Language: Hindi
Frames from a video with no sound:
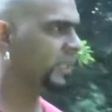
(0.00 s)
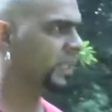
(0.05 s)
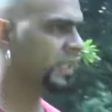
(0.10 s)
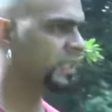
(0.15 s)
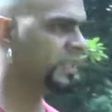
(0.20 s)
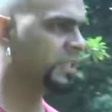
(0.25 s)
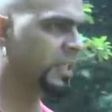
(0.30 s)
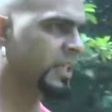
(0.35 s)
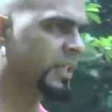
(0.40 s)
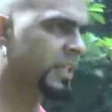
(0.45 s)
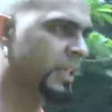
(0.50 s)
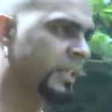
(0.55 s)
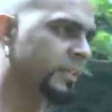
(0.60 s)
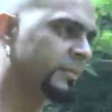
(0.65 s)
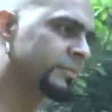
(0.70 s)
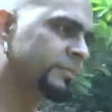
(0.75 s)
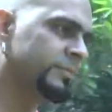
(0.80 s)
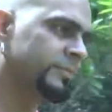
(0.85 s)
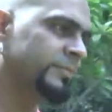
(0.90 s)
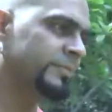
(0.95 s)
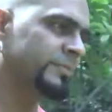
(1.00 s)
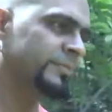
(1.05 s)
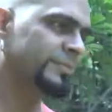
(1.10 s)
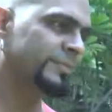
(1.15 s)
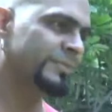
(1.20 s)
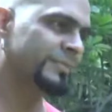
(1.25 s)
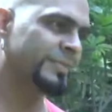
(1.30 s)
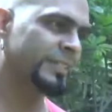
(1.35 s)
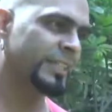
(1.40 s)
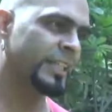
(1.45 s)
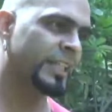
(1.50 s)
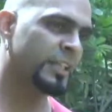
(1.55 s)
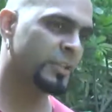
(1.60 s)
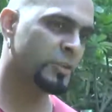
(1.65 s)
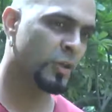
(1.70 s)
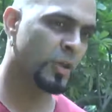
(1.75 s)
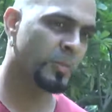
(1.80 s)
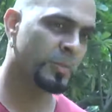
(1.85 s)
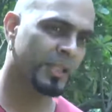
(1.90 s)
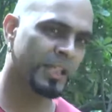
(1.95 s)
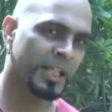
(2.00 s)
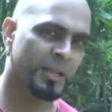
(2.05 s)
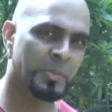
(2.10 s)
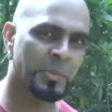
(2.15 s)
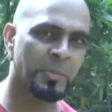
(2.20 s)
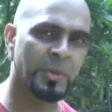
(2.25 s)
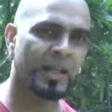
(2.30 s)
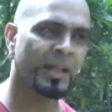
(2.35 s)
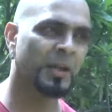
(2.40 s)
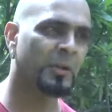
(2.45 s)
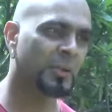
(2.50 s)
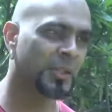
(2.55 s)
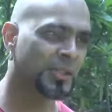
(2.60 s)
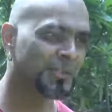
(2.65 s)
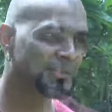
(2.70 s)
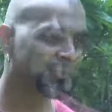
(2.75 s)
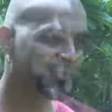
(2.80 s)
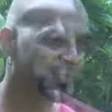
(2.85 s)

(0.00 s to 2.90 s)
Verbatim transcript: एक शेर है ठीक है जो आपने घर पे पाला हुआ है